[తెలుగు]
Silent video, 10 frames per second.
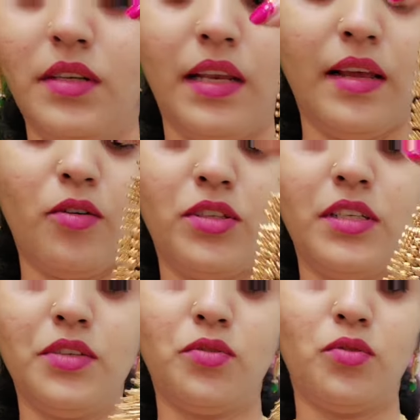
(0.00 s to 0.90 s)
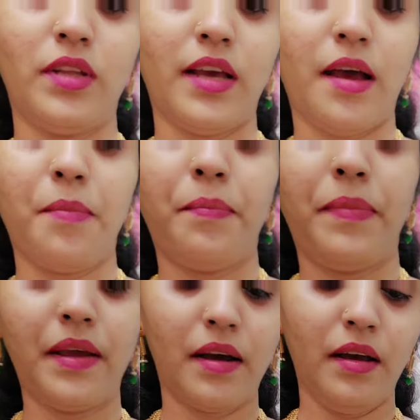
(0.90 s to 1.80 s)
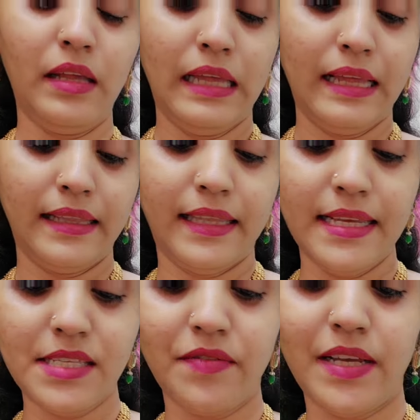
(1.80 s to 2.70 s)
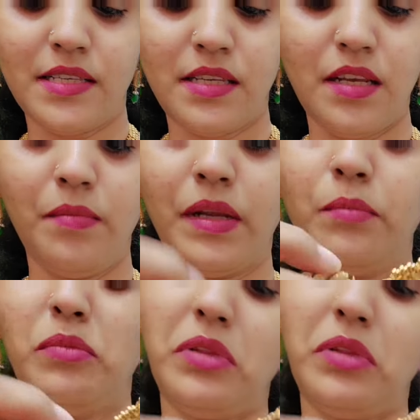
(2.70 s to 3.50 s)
ఇలా వచ్చేస్తుంది హ్యాపీగా తీసివేసి మనం